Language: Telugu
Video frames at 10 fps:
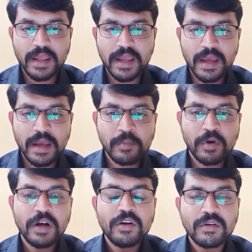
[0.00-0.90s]
ఏ ఏ
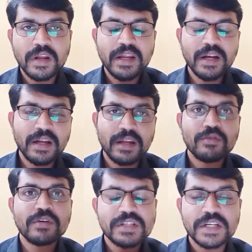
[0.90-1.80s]
పాయింట్లు ఉన్నాయి ఏంటి అనేది
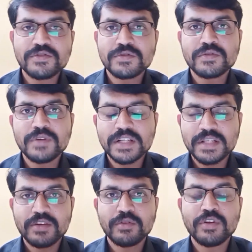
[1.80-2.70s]
ఒక్కసారి చూసుకుంటే అసలు
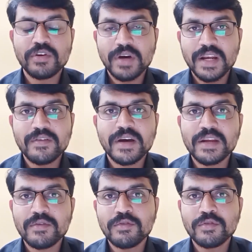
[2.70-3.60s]
యుద్ధం
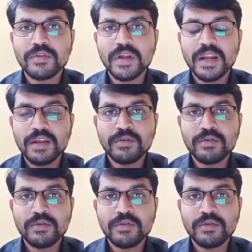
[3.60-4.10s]
అనివార్యం అవుతుందా లేదు